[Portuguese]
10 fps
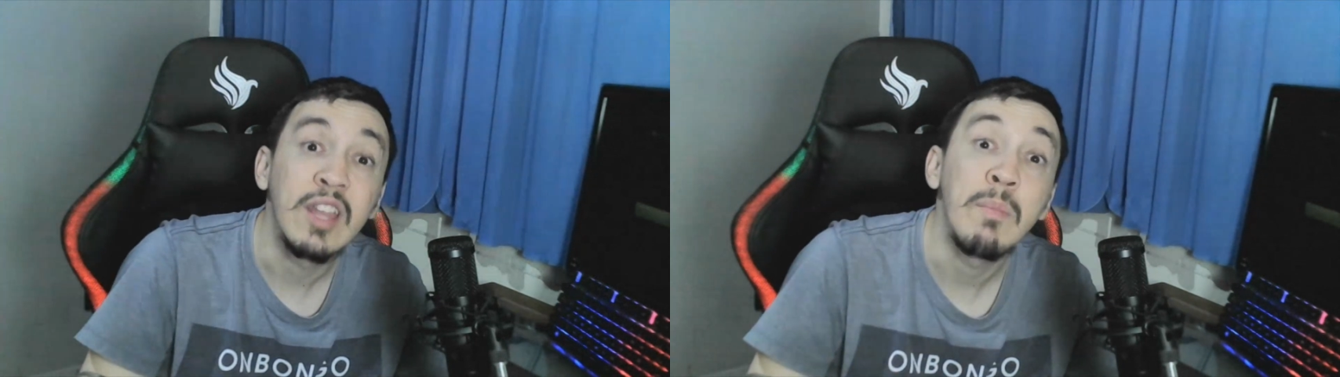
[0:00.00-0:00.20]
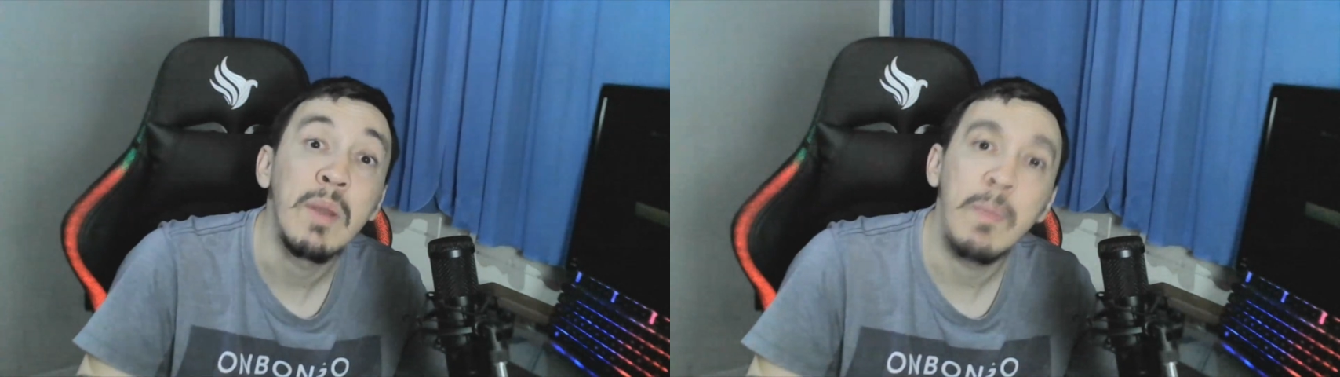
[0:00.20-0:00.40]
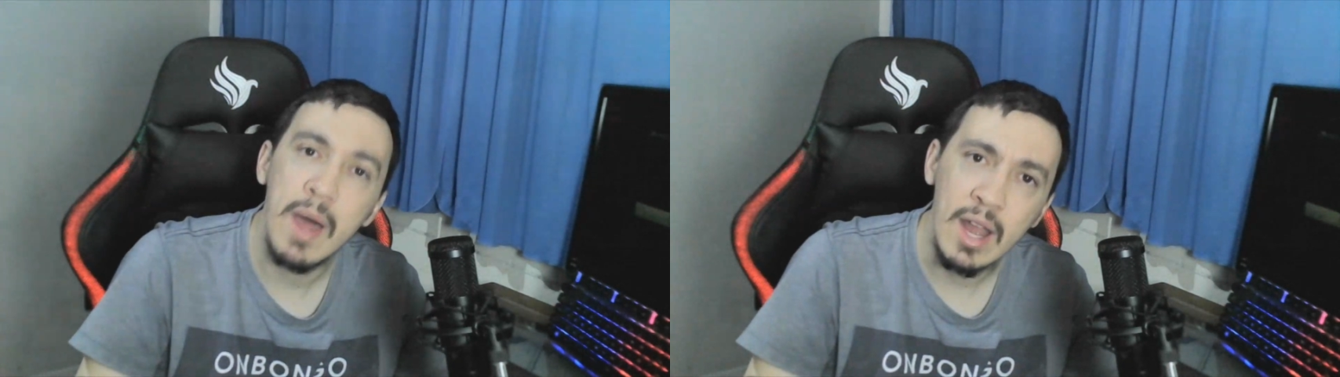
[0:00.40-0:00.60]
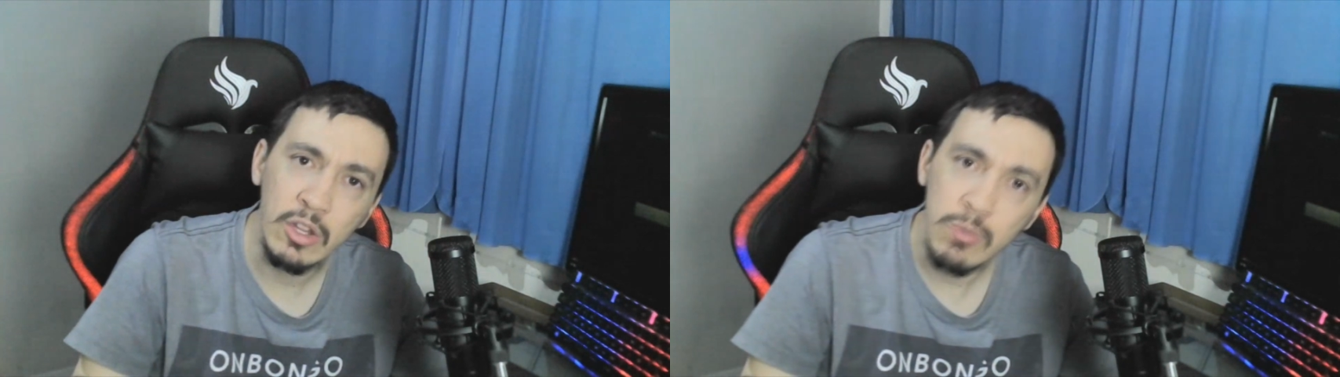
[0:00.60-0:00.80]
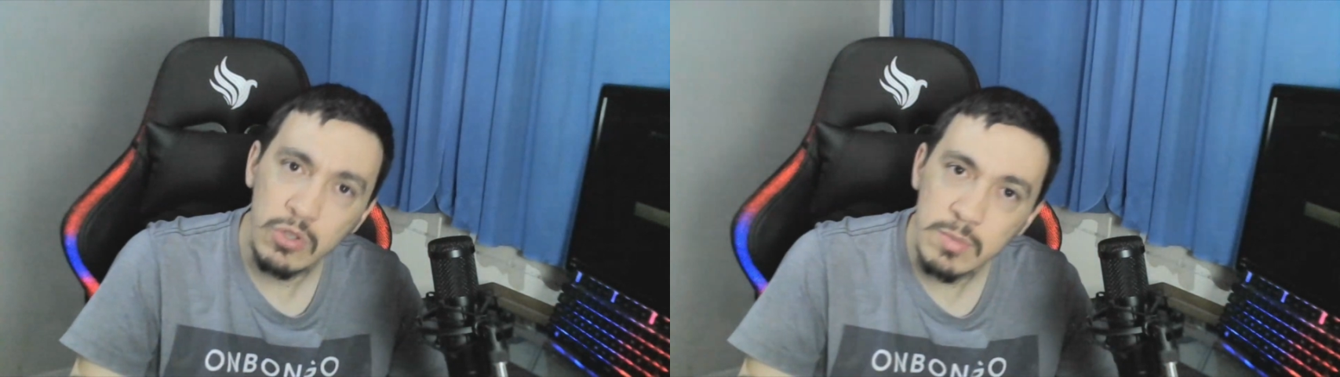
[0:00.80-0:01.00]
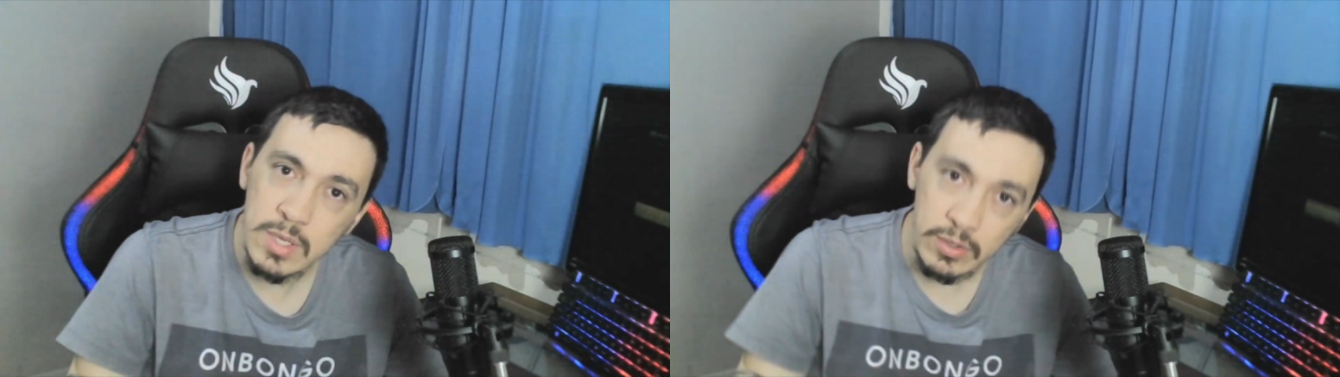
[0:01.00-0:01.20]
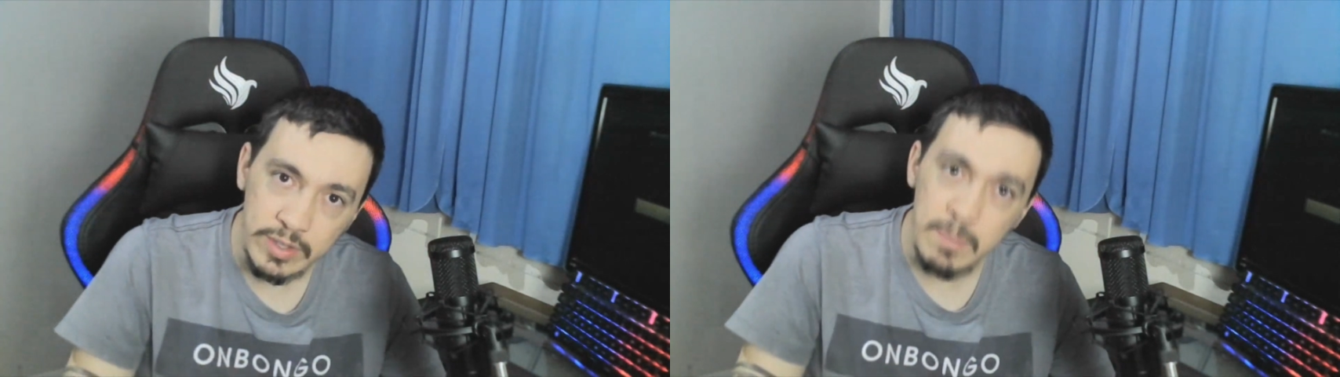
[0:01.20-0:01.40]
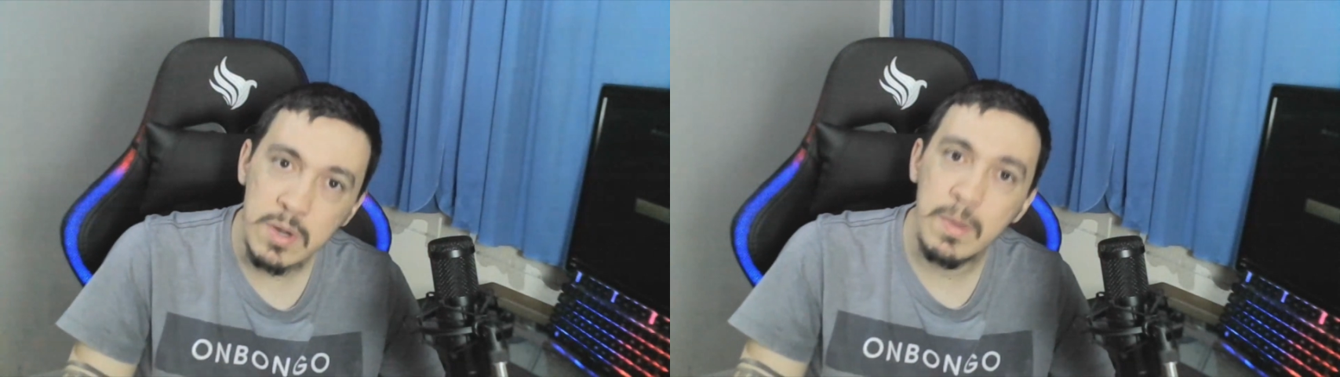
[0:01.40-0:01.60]
Tá preparado, meus
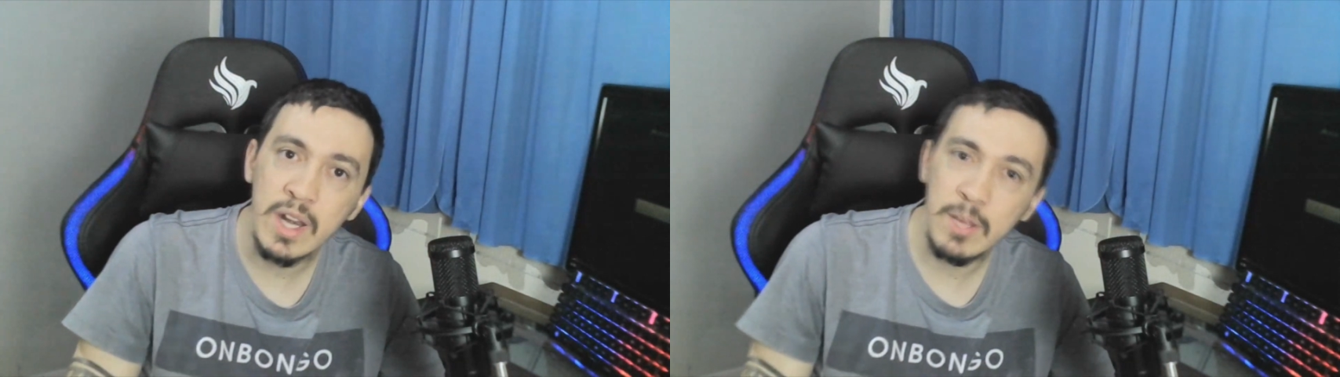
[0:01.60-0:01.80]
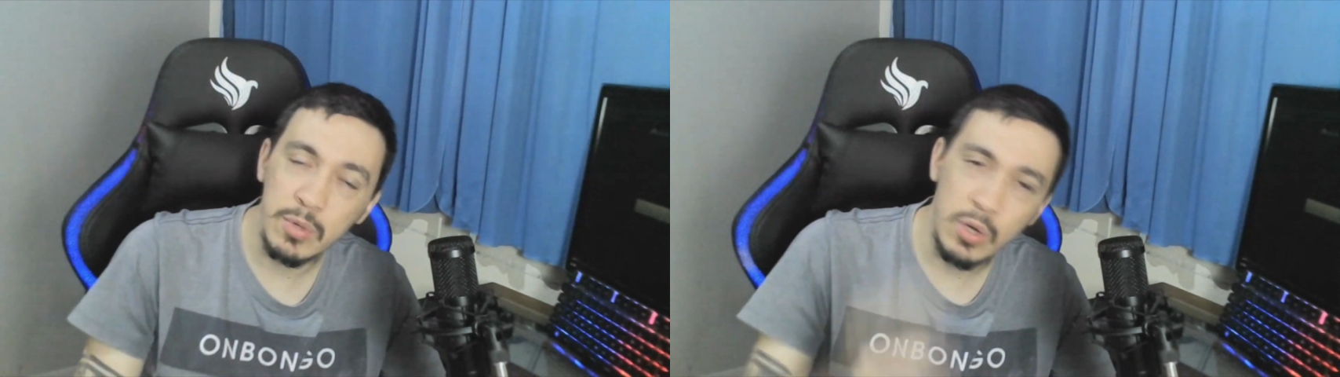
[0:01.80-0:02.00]
mano? Tá preparado